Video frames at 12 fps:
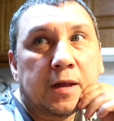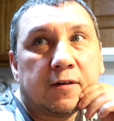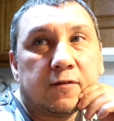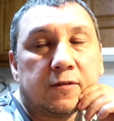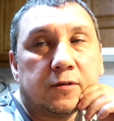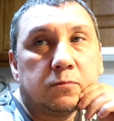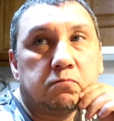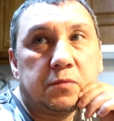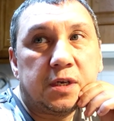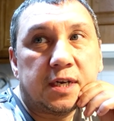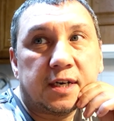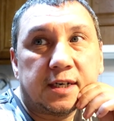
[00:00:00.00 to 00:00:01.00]

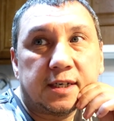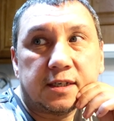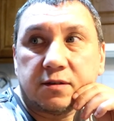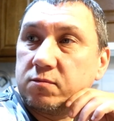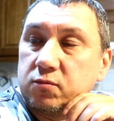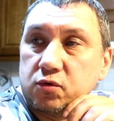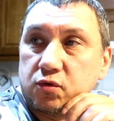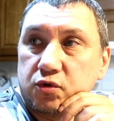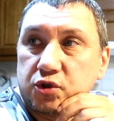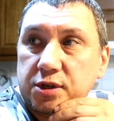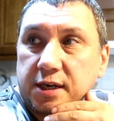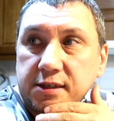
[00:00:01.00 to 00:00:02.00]
меня
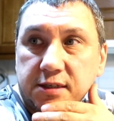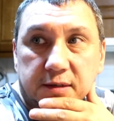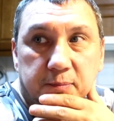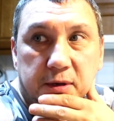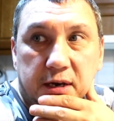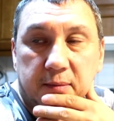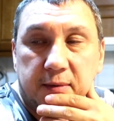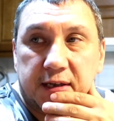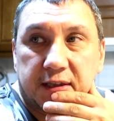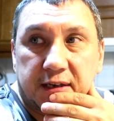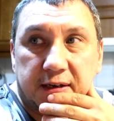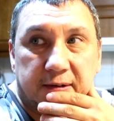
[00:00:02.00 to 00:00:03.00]
будут ждать
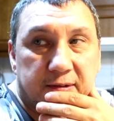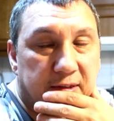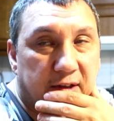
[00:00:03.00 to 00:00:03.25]
перемены,